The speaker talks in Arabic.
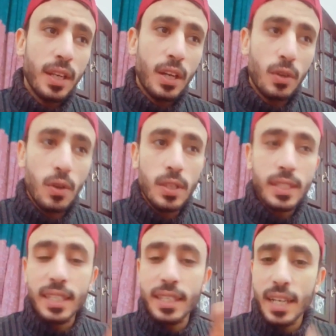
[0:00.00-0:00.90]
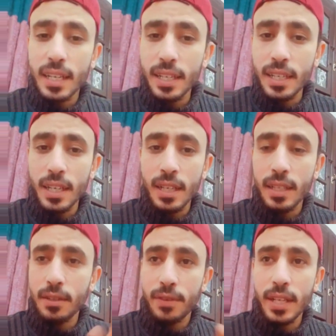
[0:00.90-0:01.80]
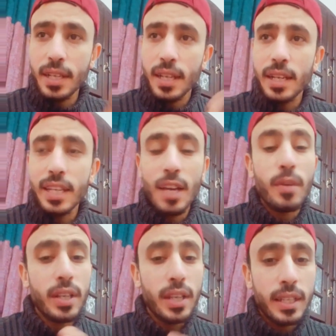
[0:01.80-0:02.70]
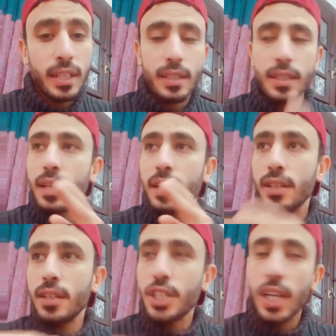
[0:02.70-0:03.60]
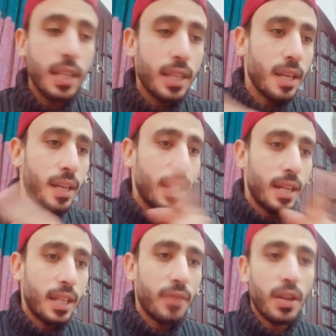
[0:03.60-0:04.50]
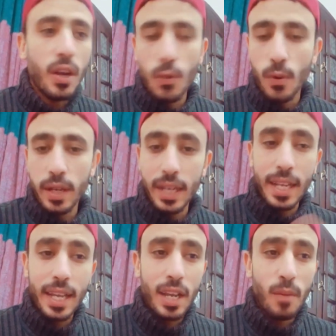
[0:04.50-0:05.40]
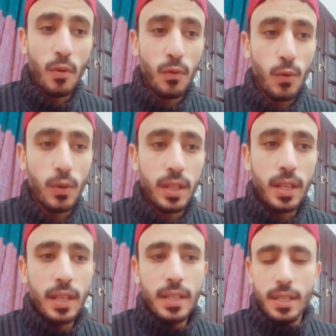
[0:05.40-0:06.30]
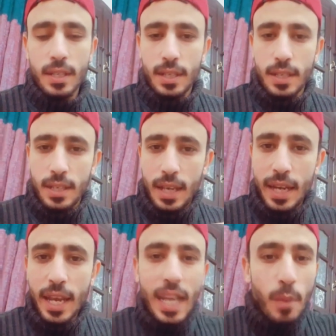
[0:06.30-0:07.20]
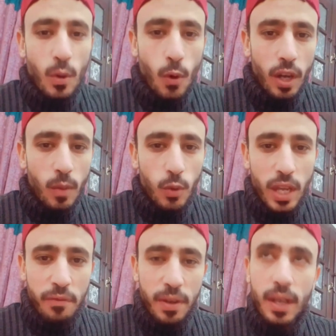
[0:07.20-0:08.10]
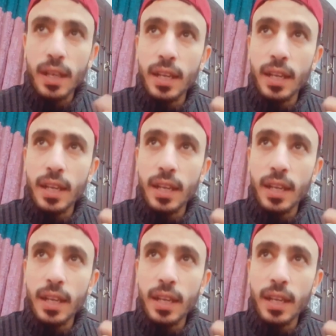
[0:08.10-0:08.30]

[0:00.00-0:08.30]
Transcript: احراز الداخليه فريق الداخليه بقياده رضا شحاته الهدف الاول اللي هي المفروض جايه من ورا مدافع